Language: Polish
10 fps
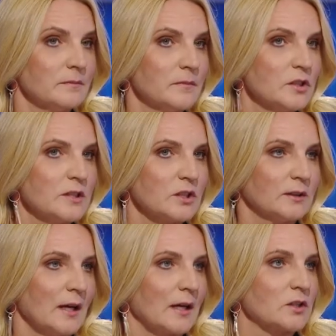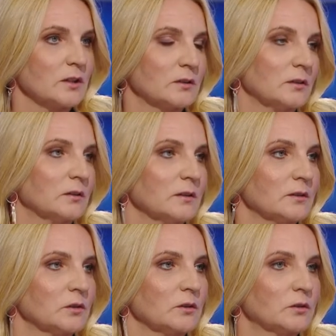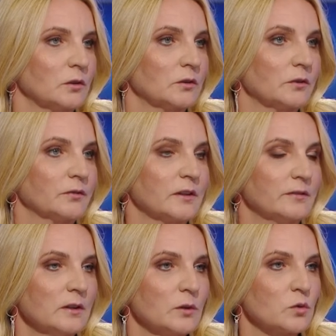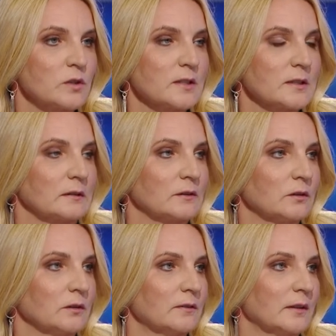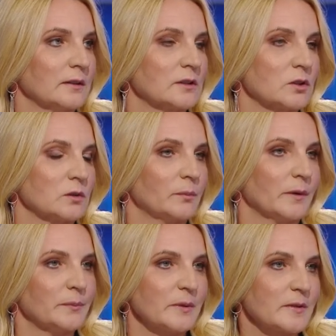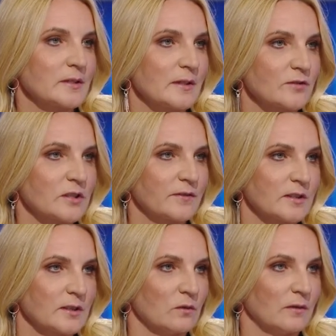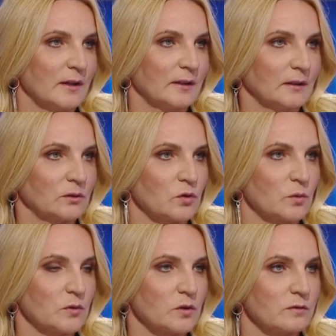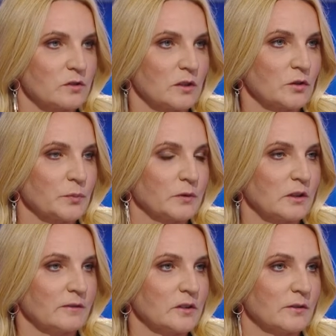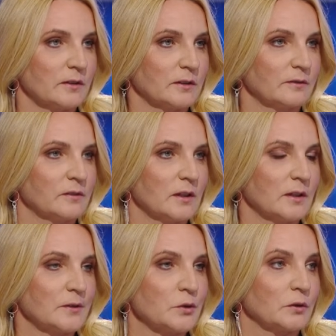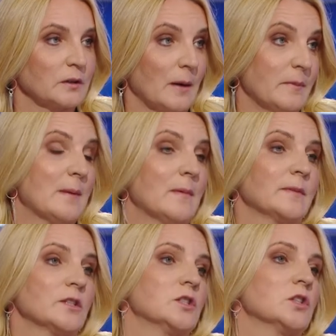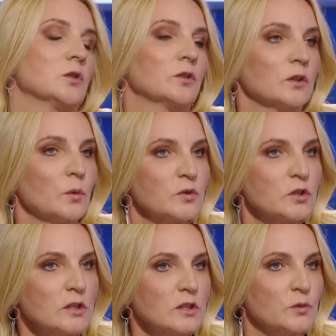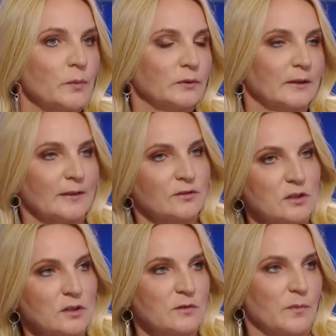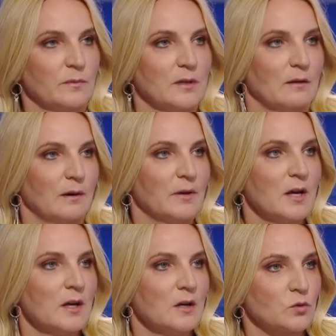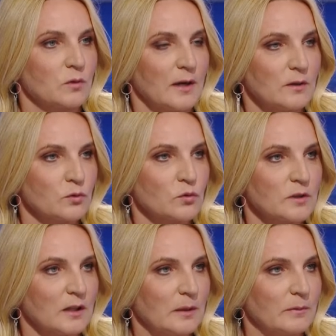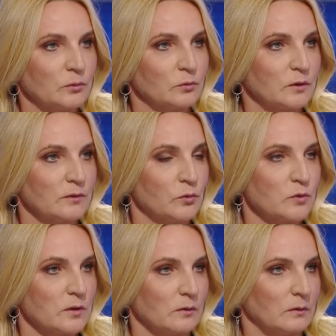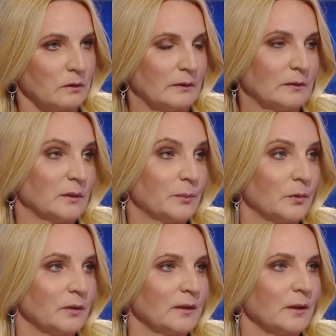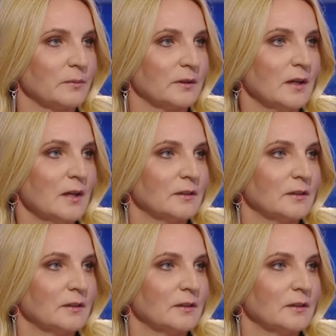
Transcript: E, myślę, że tak, że to, to, to, to w tej chwili już jest dokonywane. Zresztą pan premier zawsze zwraca uwagę na to, żeby rzeczywiście gospodarować efektywnie środkami. Ja mam nadzieję się do tego przyczynić, bo tak jak wcześniej wspomniałam, szukając różnych elementów, które funkcjonują, a do tej pory jakby...